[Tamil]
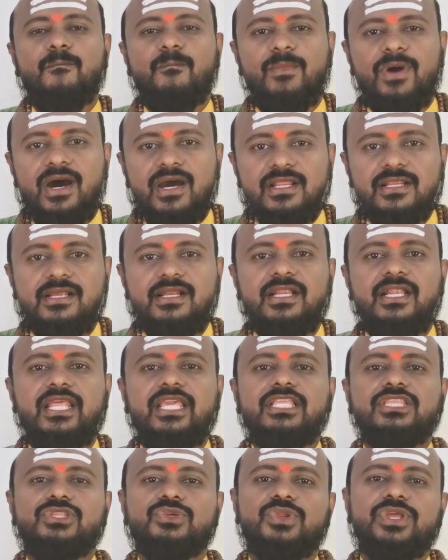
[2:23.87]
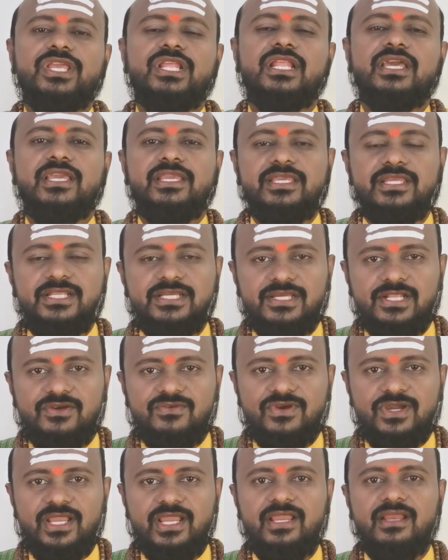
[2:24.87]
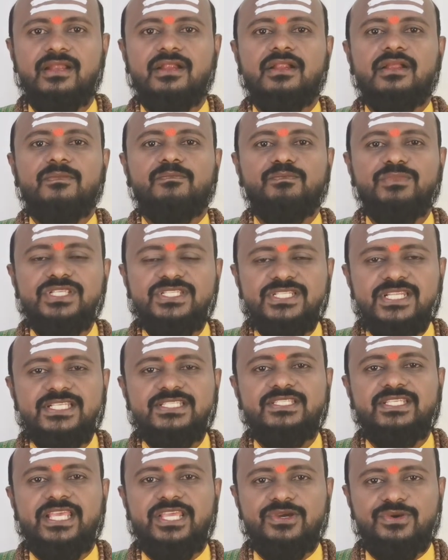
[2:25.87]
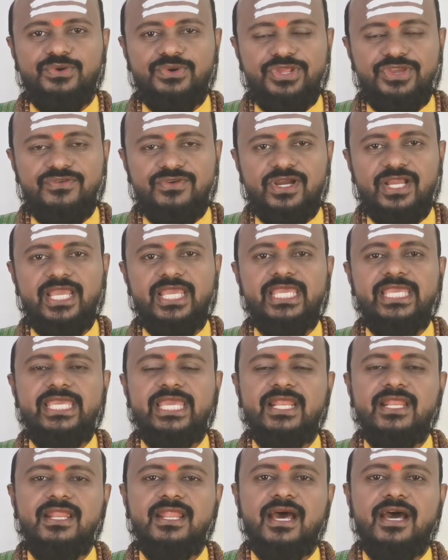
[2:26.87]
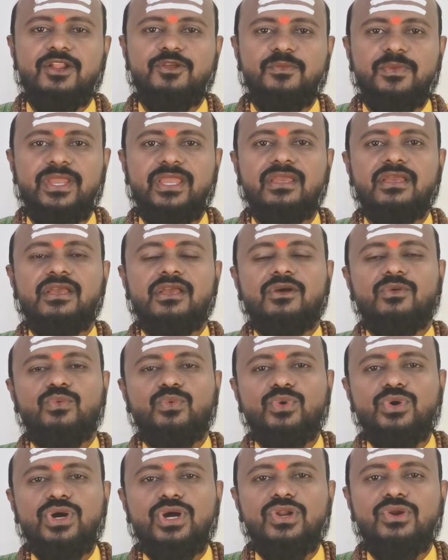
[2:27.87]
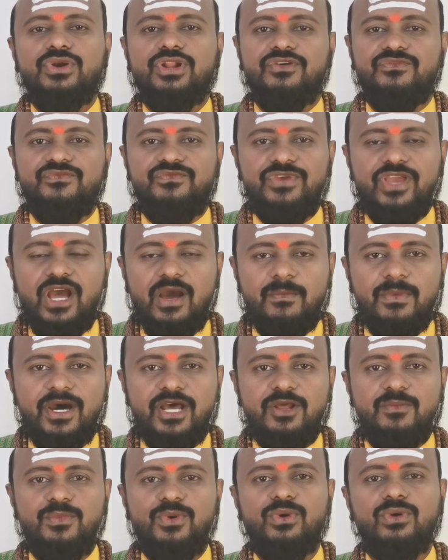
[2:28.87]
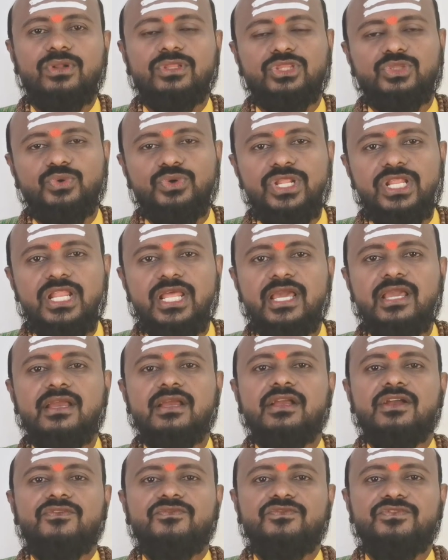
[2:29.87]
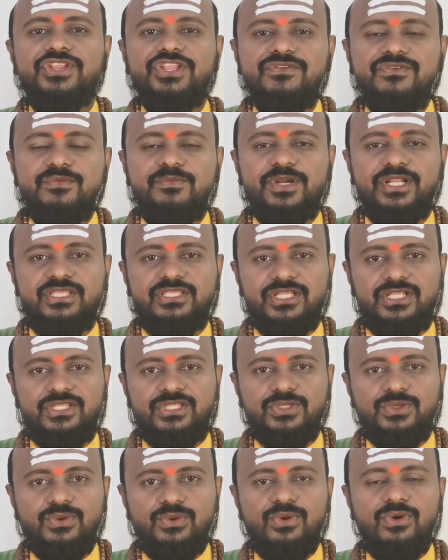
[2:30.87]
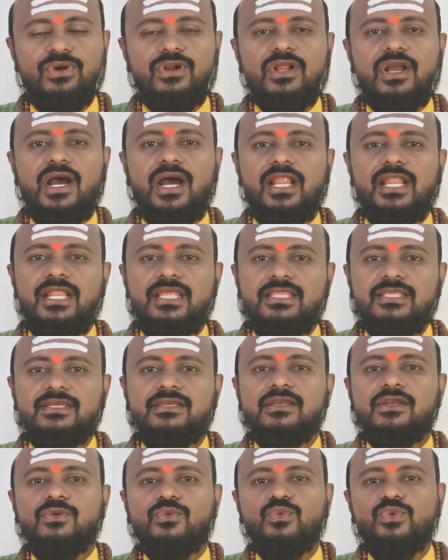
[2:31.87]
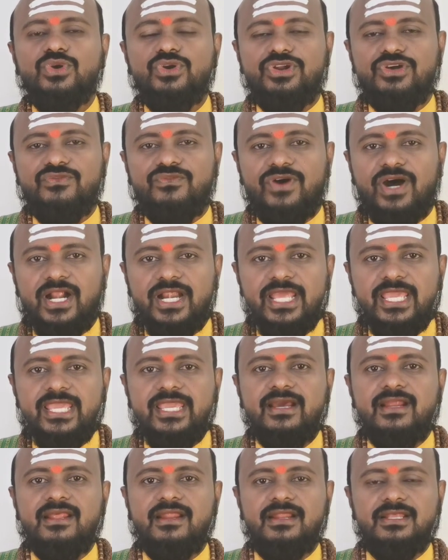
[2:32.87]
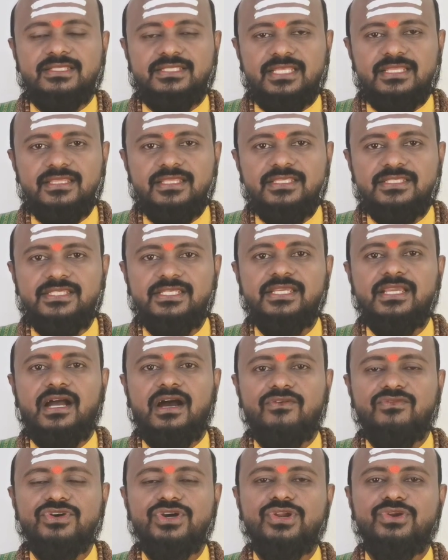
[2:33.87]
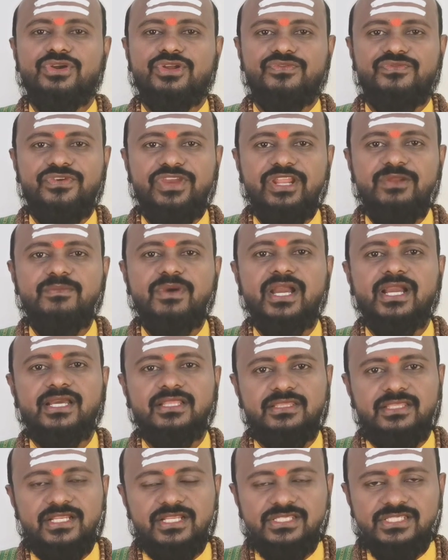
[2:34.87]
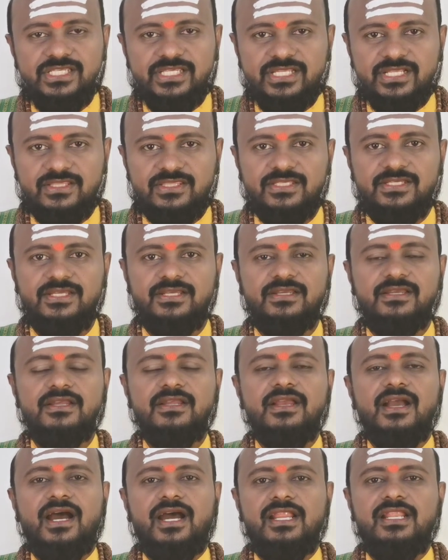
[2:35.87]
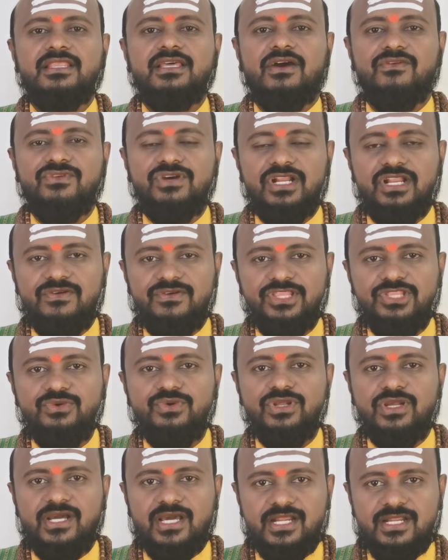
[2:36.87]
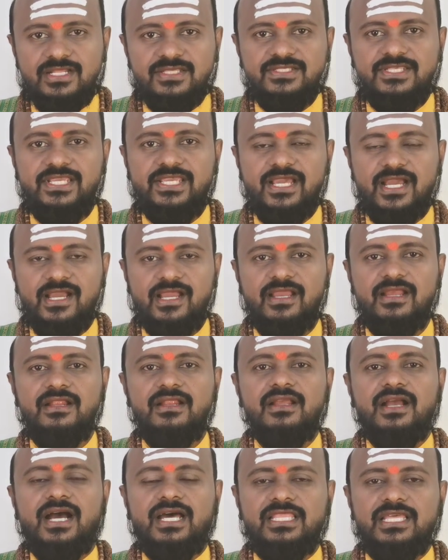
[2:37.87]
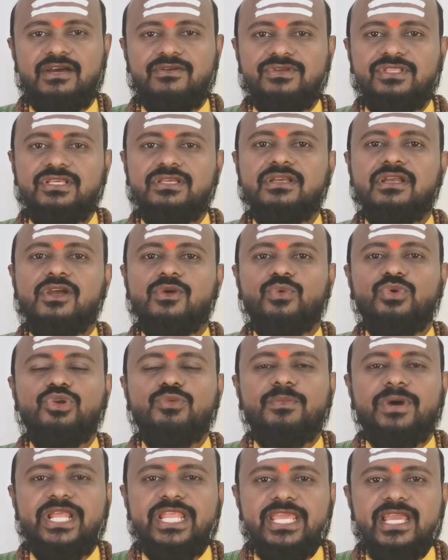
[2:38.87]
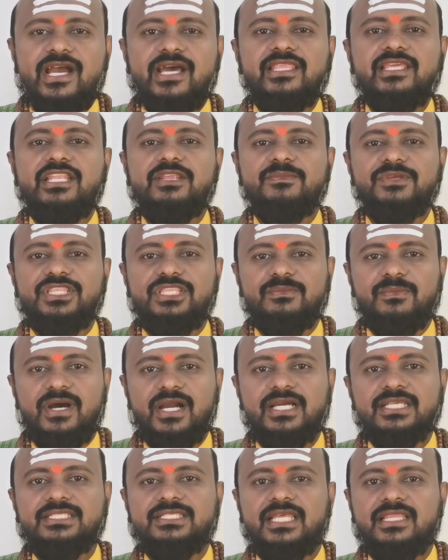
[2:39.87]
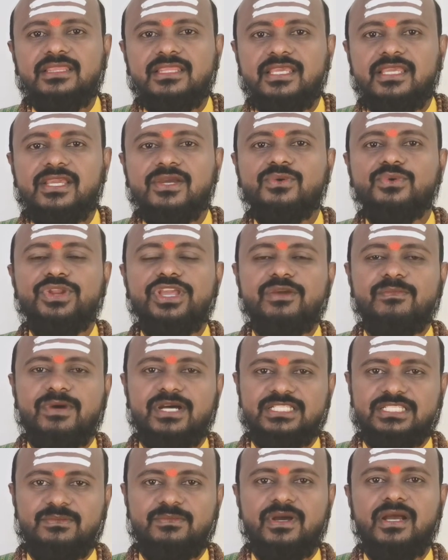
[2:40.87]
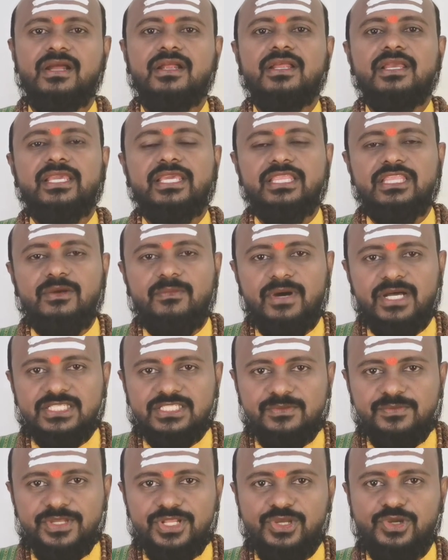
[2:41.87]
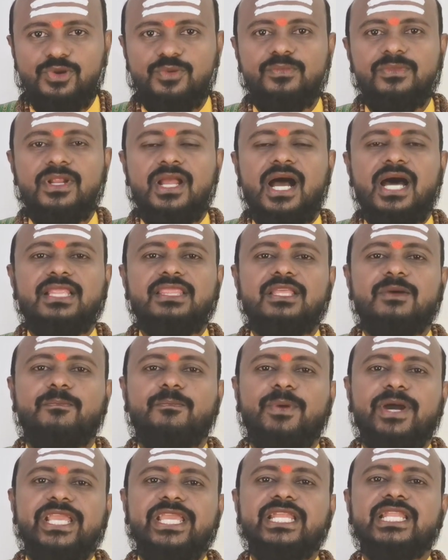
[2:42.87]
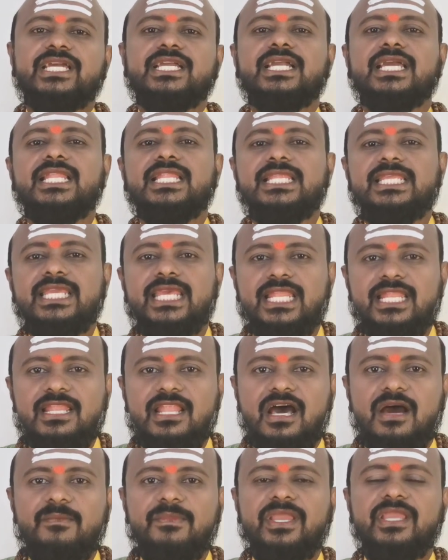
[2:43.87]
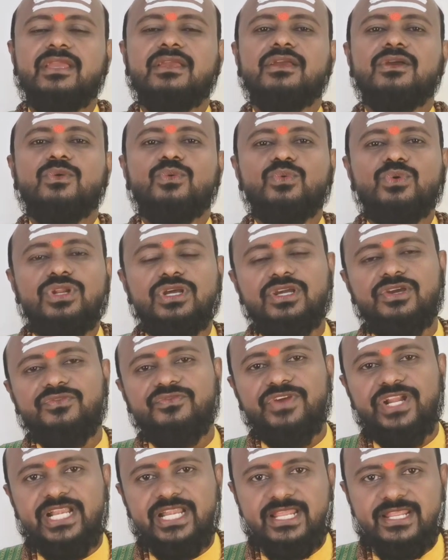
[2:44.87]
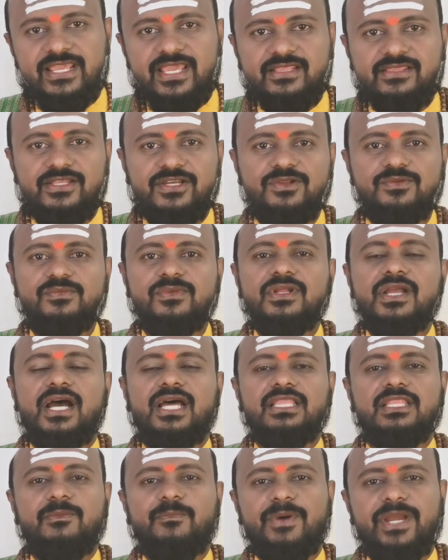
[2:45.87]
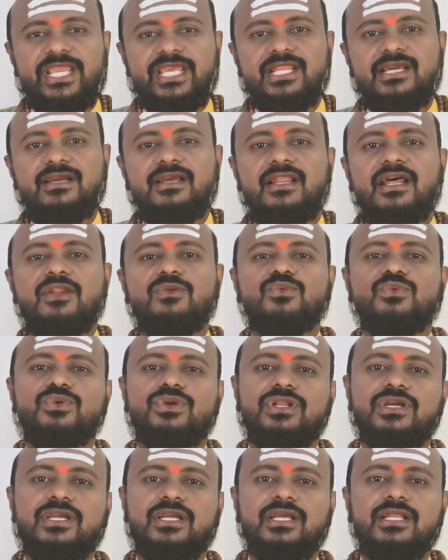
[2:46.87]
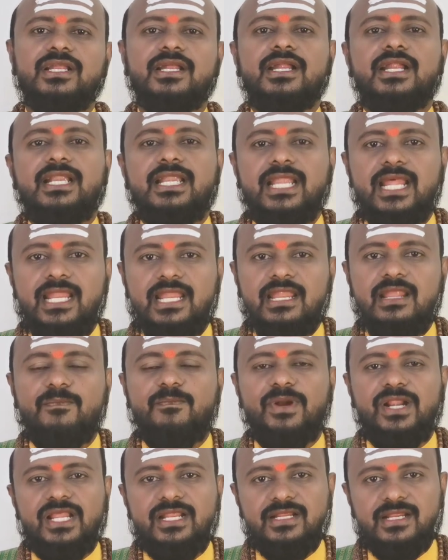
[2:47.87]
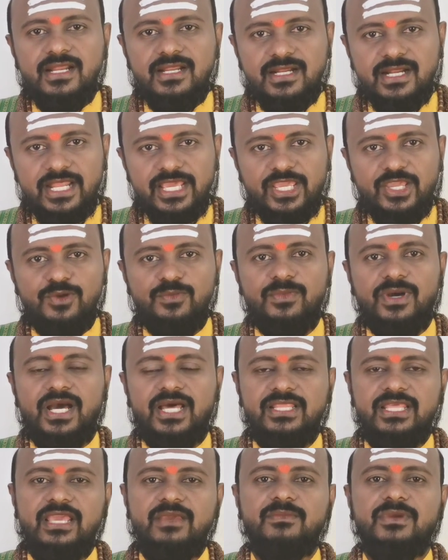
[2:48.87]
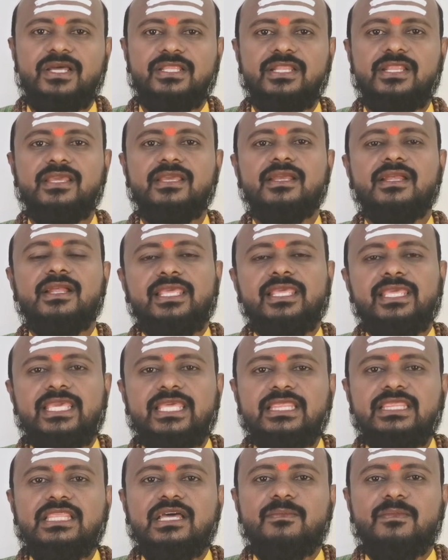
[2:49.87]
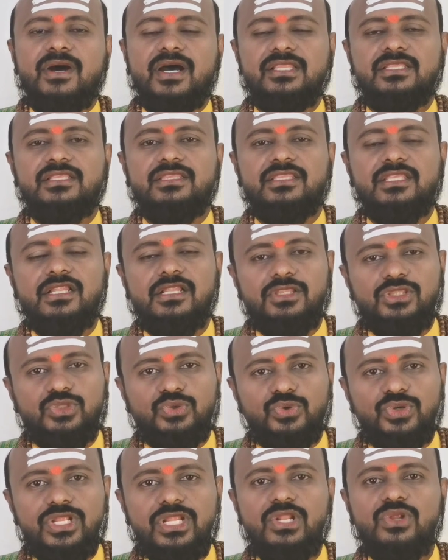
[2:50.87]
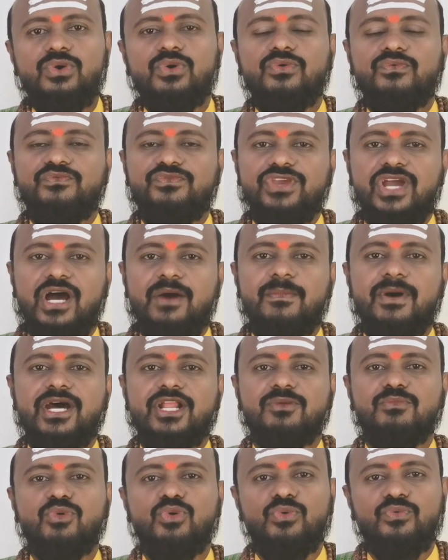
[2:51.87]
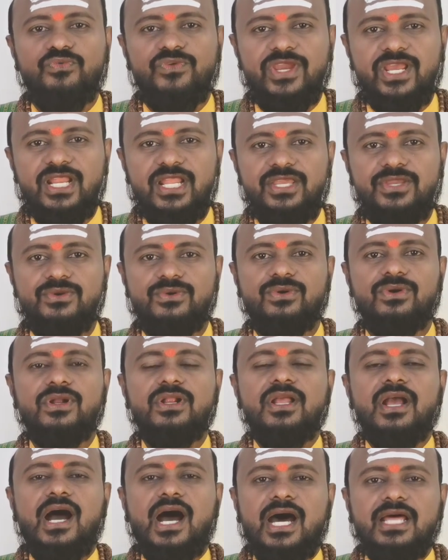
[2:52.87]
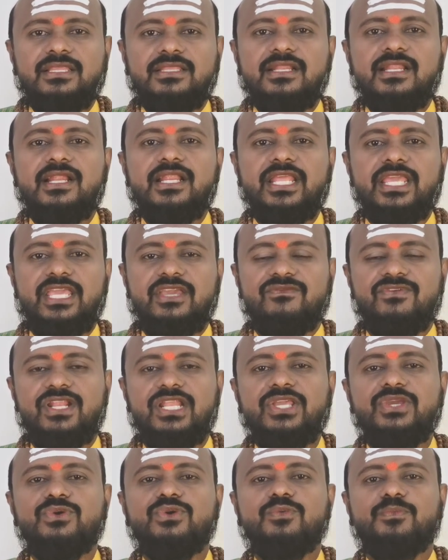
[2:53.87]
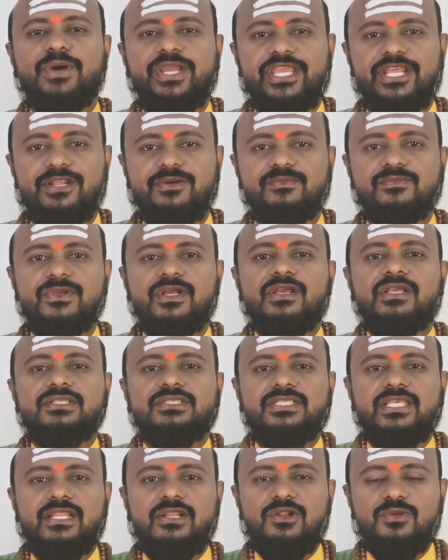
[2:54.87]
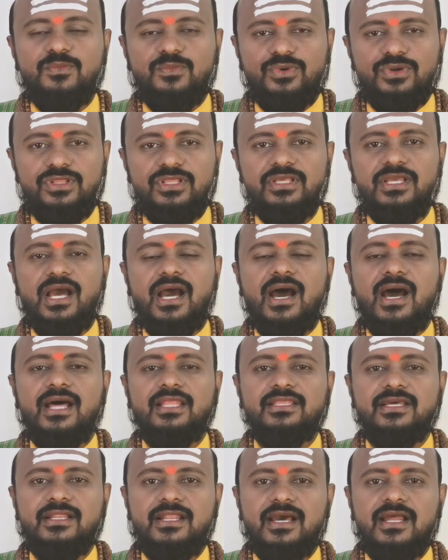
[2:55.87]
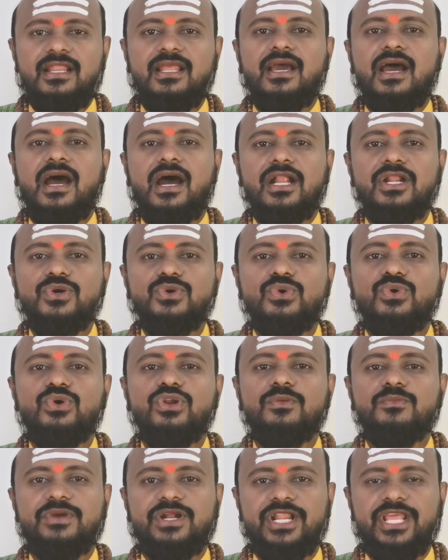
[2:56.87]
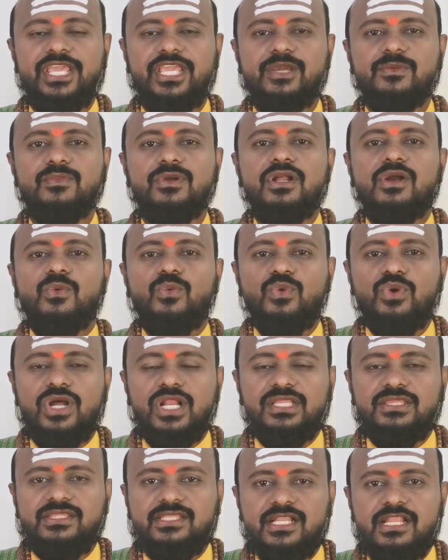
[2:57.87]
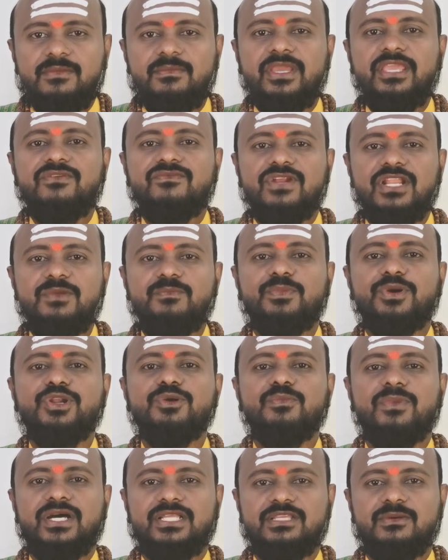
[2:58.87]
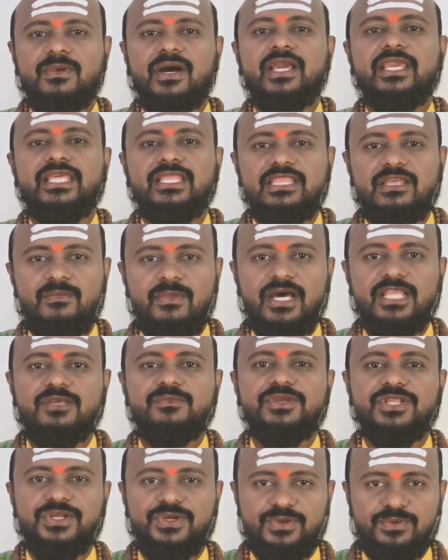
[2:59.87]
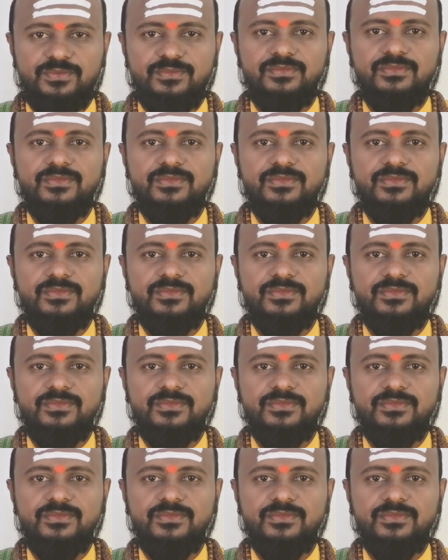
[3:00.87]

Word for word: மார்க்கெட்டிங் துறையில் இருக்கிறவங்க பிஸ்னஸ் செய்யக்கூடியவங்க எல்லாருமே உங்களோட வியாபாரமோ தொழிலை விரிவுபடுத்துறதுக்கோ அல்லது உங்களோட வாடிக்கையாளரில் சந்தித்து அவங்களோட ஃபீட்பேக்கை தெரிஞ்சுக்கிறதுக்கு அல்லது அவங்கள வந்து ஒரு கர்டசிக்காக அதாவது ஒரு மரியாதை நிமித்தமாக சந்திக்கக்கூடிய மாதமாக இந்த மாதம் இருக்கும் அந்த பயணங்கள் எல்லாமே உங்களுக்கு வெற்றியை தரும் அந்த பயணங்களால் உங்களுக்கு நல்ல பலன்கள் கிடைக்கும் அதே மாதிரி இந்த மாதத்தில் தொழிலோ வியாபாரமோ வேலையோ அதில் நீங்கள் வெளியூர் பயணம் செல்லும் பொழுது அதனால் அனுகூலம் கிடைக்கும் உங்கள் திறமை வெளிப்படும் மாதமாக இந்த மாதம் இருக்கும்